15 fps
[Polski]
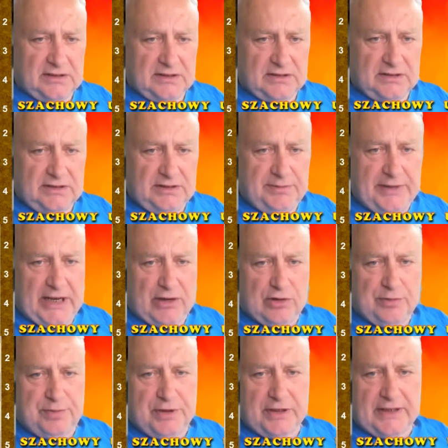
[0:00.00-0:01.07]
I
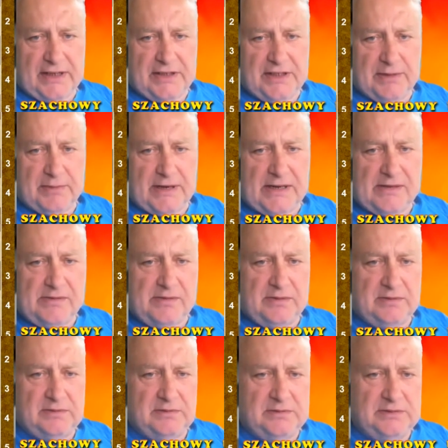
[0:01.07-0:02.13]
biały piona nie ma.
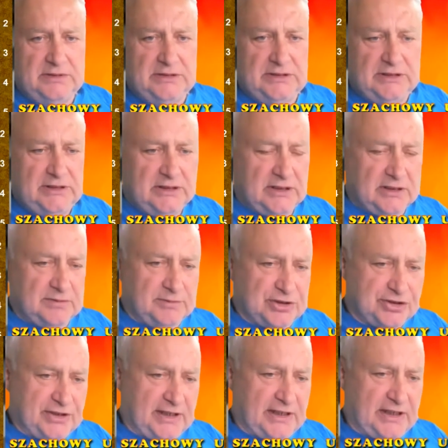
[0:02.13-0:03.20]

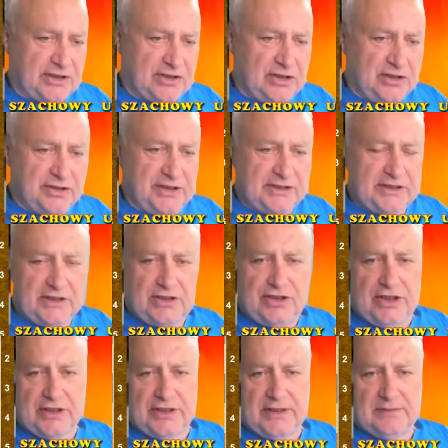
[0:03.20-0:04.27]
Można grać goniec
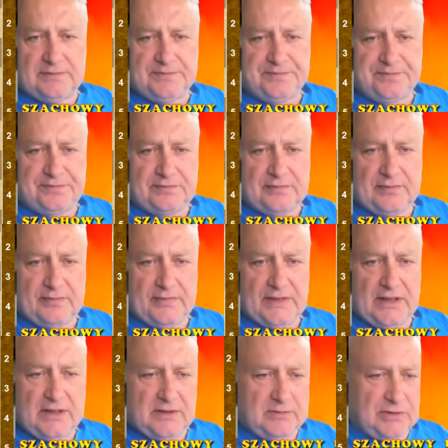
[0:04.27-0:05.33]
E7.
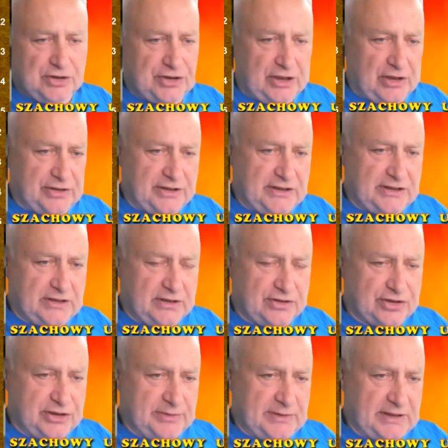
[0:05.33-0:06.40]
Można odejść
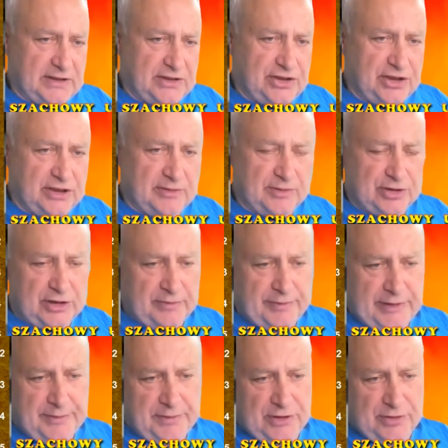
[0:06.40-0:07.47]
skoczkiem na D7, że
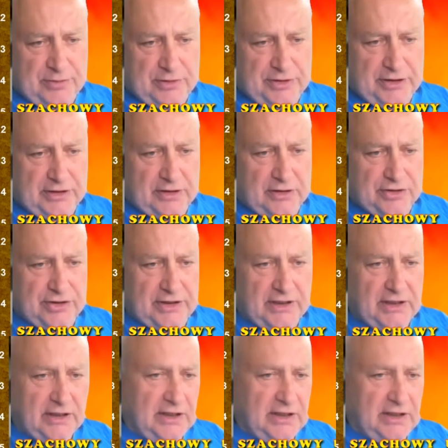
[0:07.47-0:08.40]
B5 było niegroźne.